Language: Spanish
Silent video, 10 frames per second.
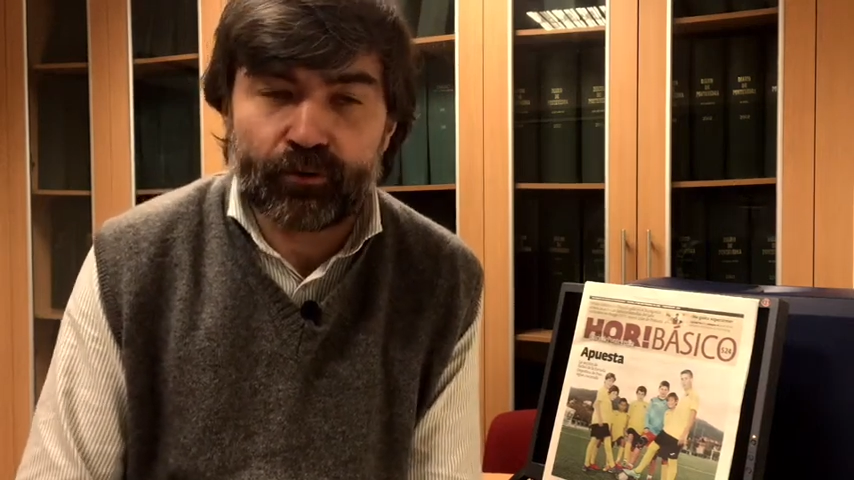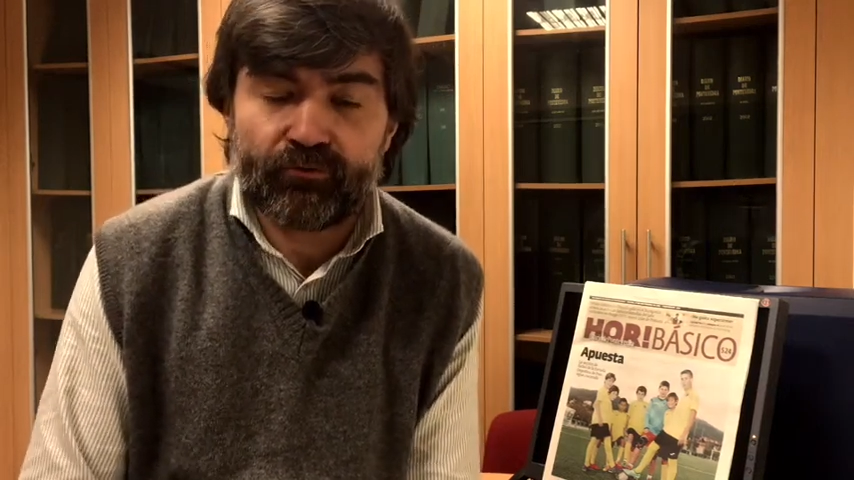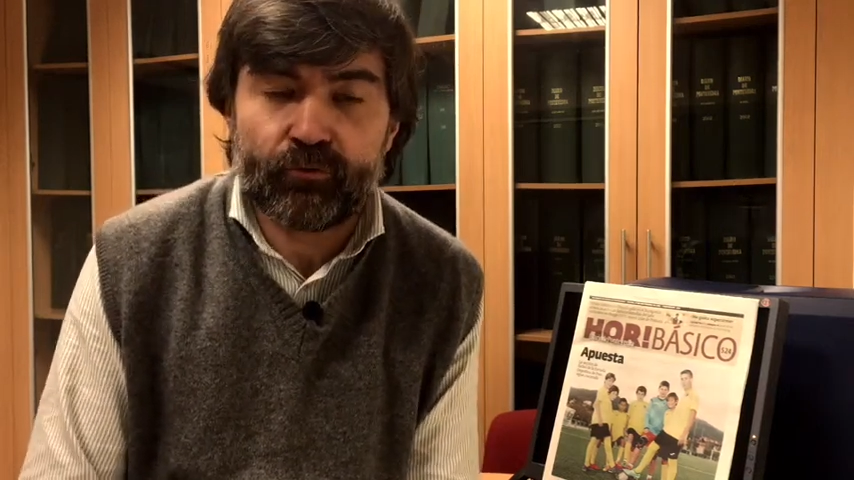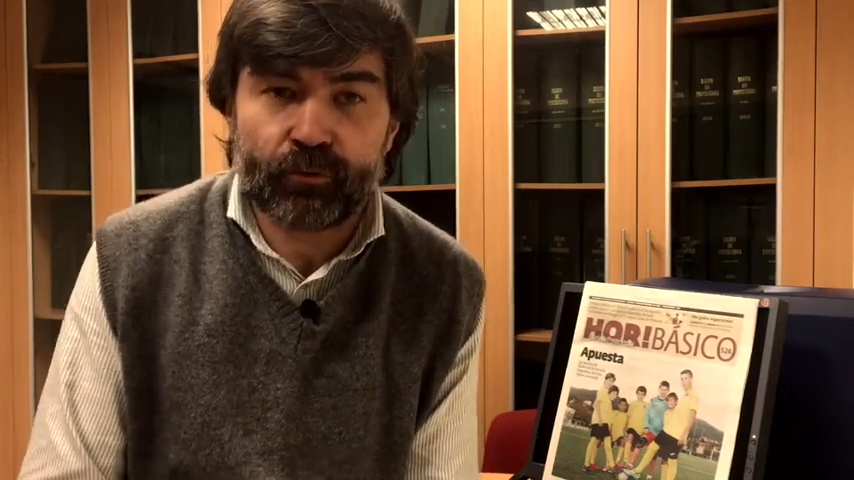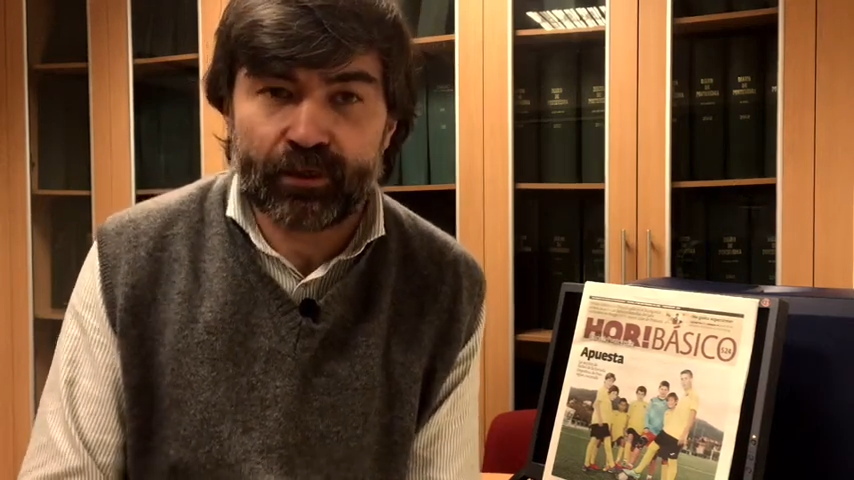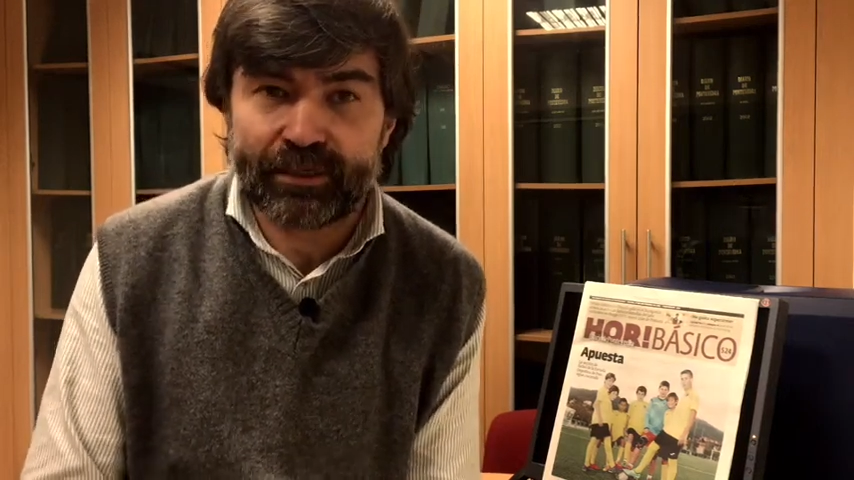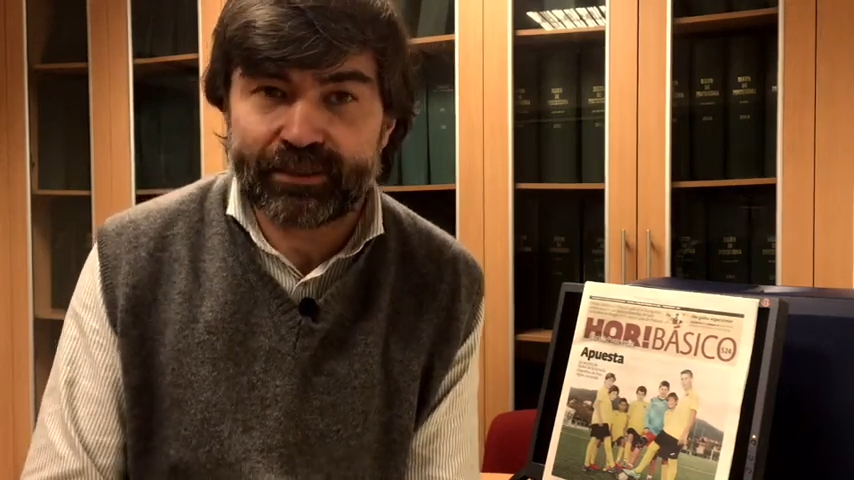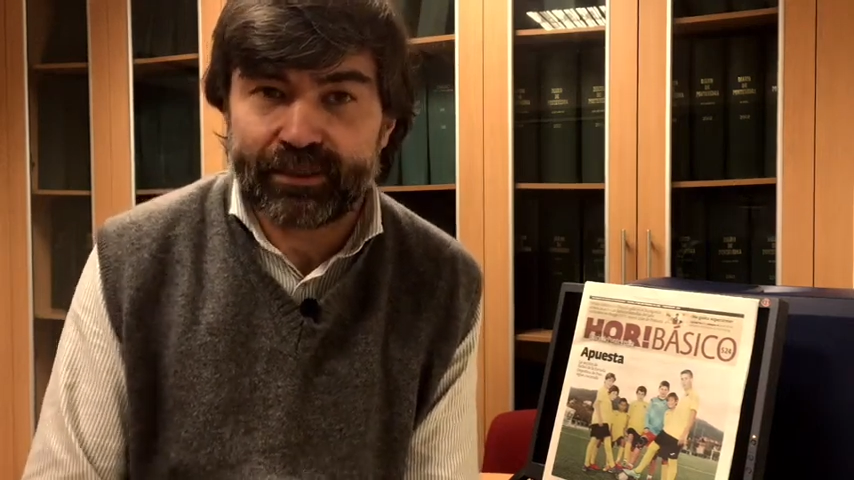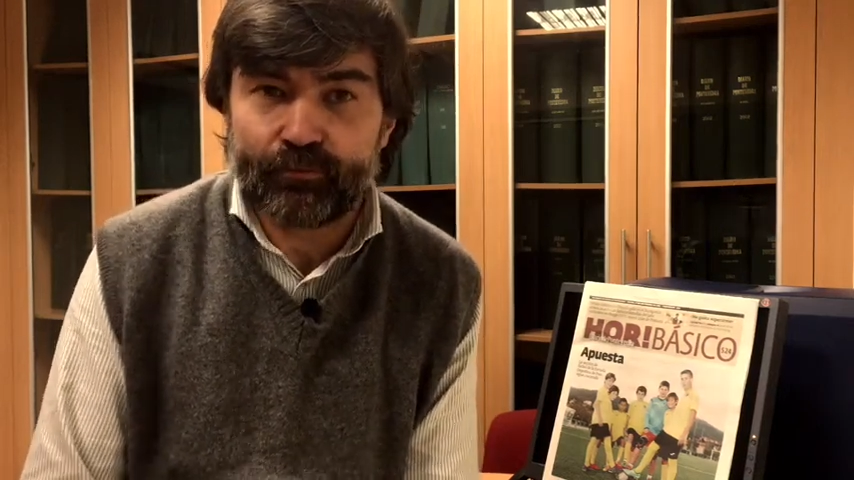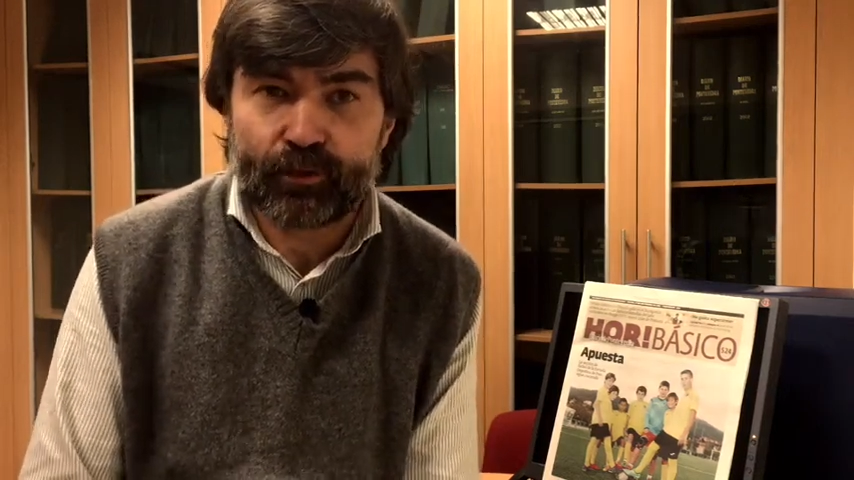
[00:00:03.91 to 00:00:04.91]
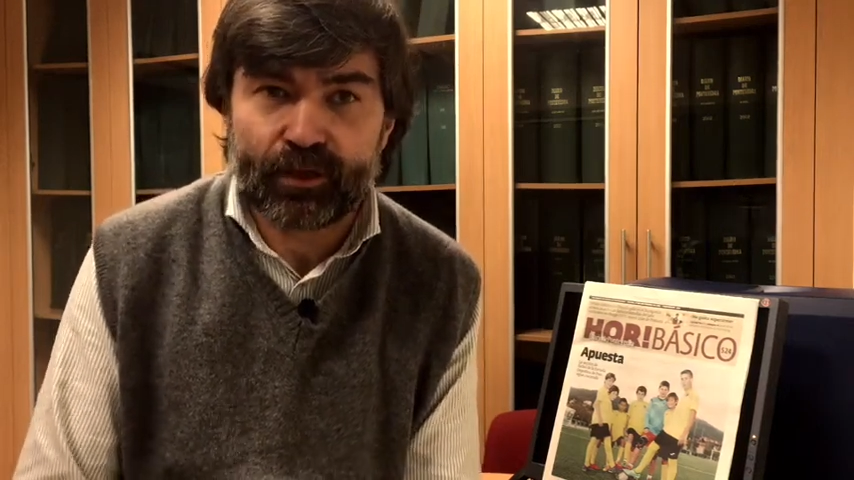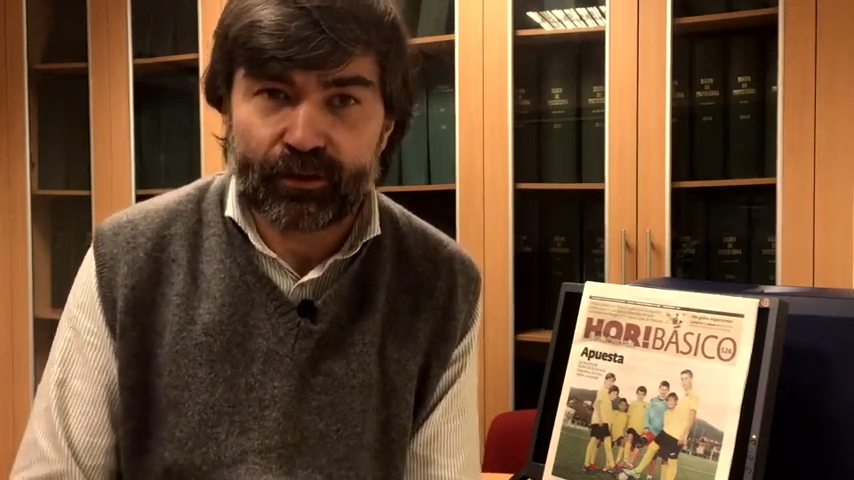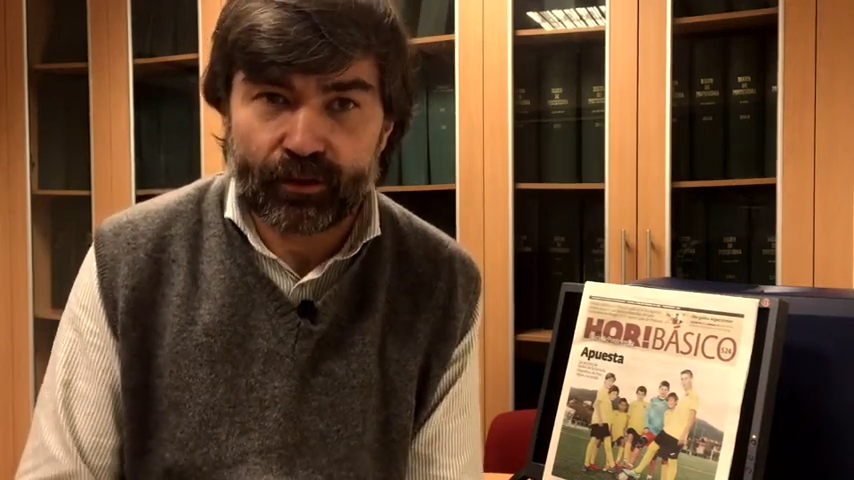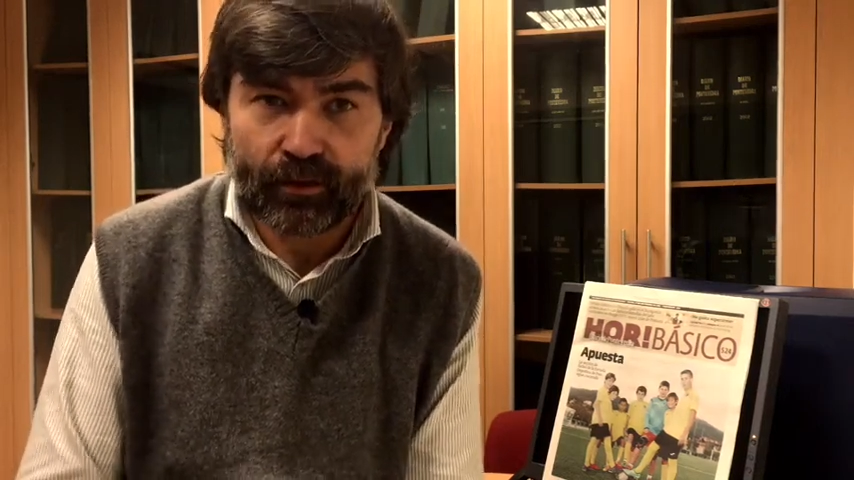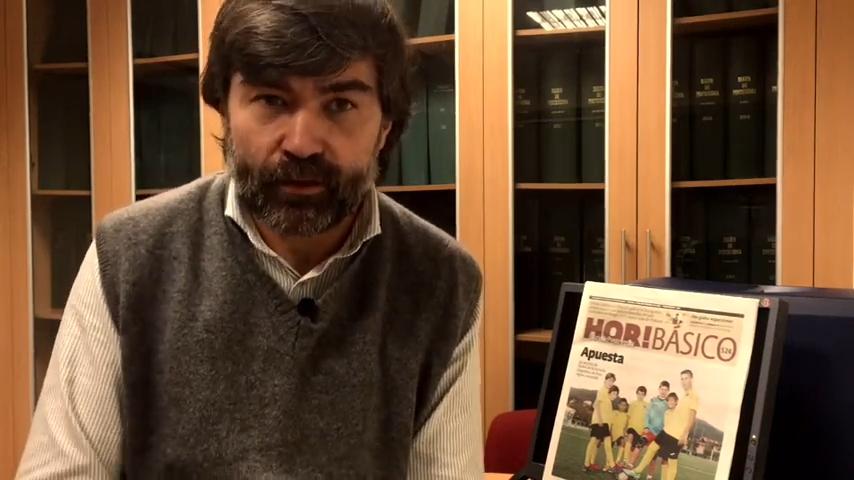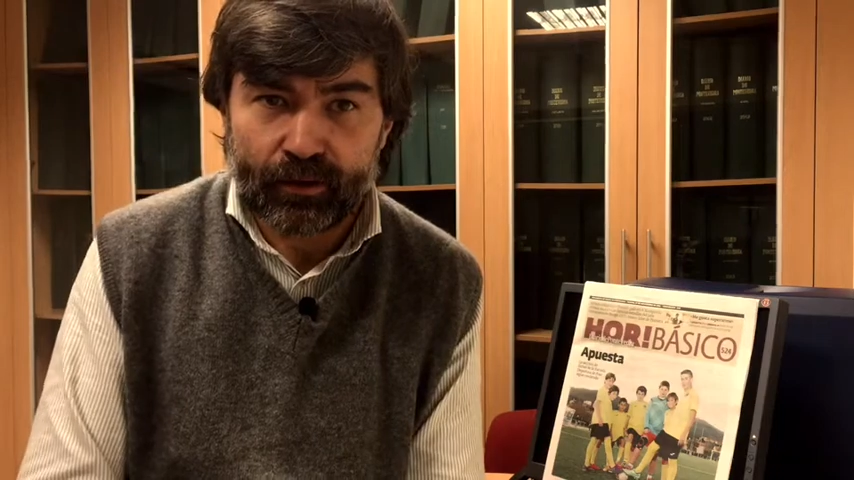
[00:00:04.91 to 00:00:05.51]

de Fútbol en esta temporada.